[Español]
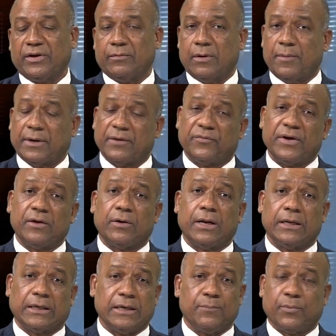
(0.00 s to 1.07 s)
Me refiero al
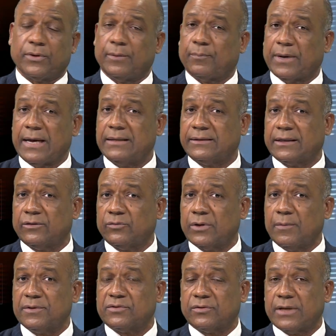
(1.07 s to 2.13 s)
equipo de planta, no voy a
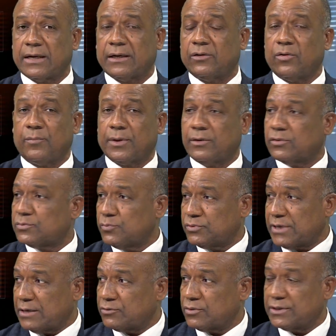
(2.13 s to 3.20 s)
mencionar el nombre de los
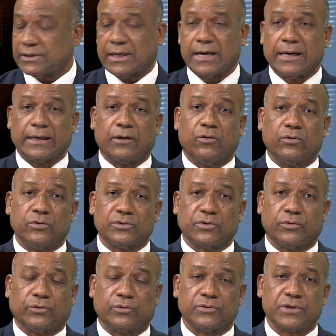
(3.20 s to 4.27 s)
muchachos que están aquí con
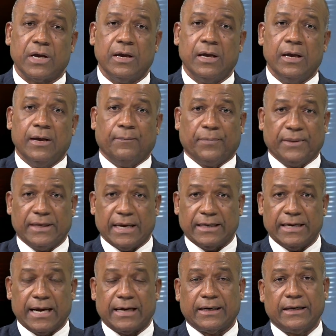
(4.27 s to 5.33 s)
nosotros, ni
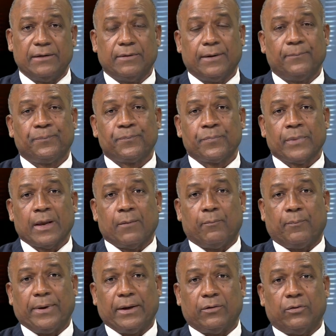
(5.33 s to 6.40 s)
allá arriba.
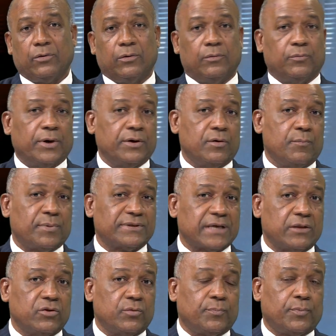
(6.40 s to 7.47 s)
Pero bueno,
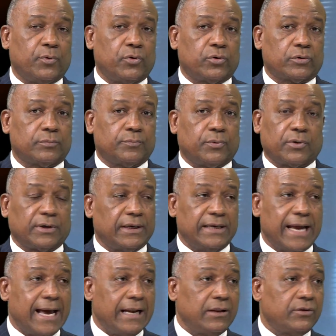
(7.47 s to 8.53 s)
empezando por,
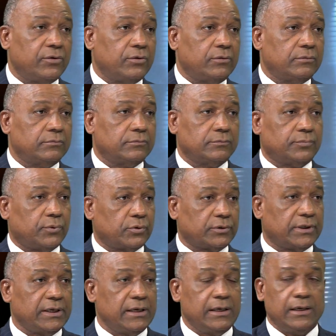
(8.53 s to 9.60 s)
Reinaldo, por
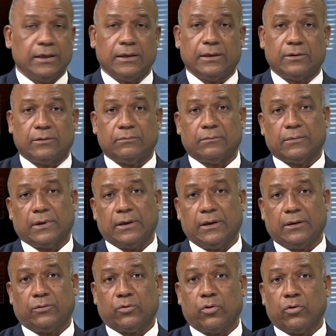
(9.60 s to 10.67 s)
ti y
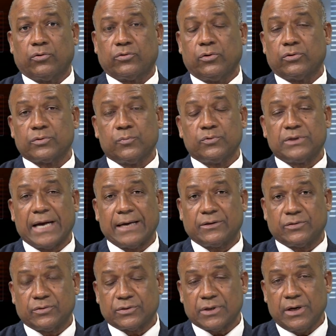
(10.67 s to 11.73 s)
todos los
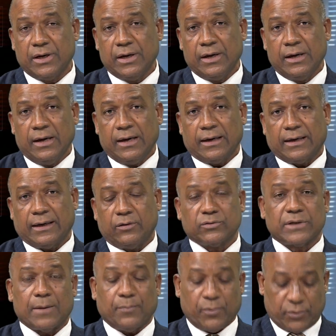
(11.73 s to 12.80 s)
muchachos que nos
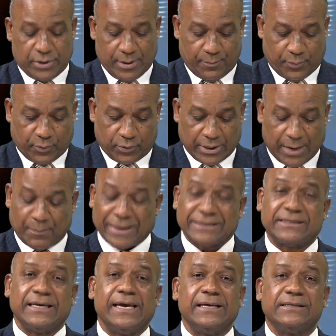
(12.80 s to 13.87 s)
apoyan, por la
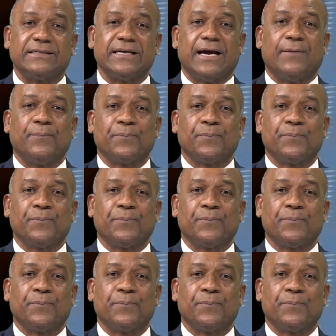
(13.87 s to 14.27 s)
paciencia.